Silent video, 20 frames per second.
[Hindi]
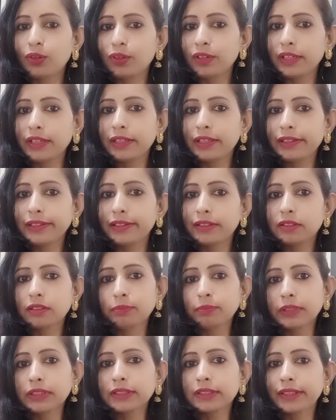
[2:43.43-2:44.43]
ऑयल ये
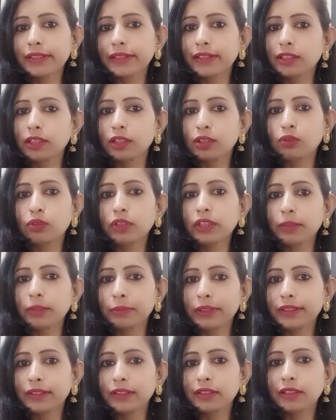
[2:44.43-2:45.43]
सब मिक्स करके दे दो
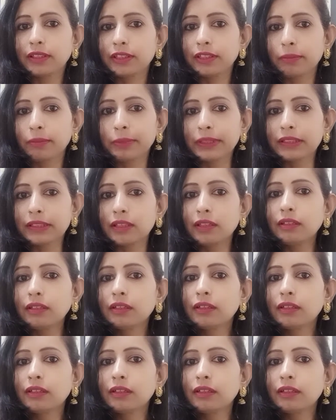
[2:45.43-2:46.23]
टमाटर धनिया पत्ता